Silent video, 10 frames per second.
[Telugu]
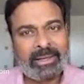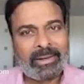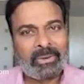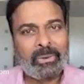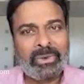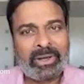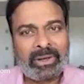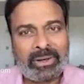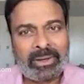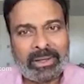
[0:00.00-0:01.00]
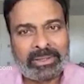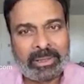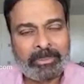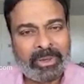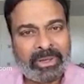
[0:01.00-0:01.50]
రఘువీరారెడ్డి గారు
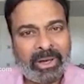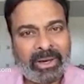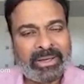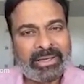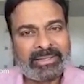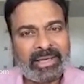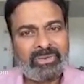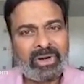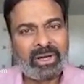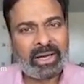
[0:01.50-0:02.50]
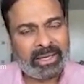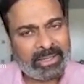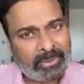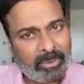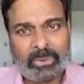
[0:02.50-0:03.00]
చేపట్టిన ఈ దైవ
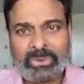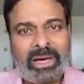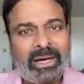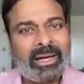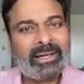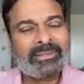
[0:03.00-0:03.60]
కార్యక్రమమే ఉదాహరణ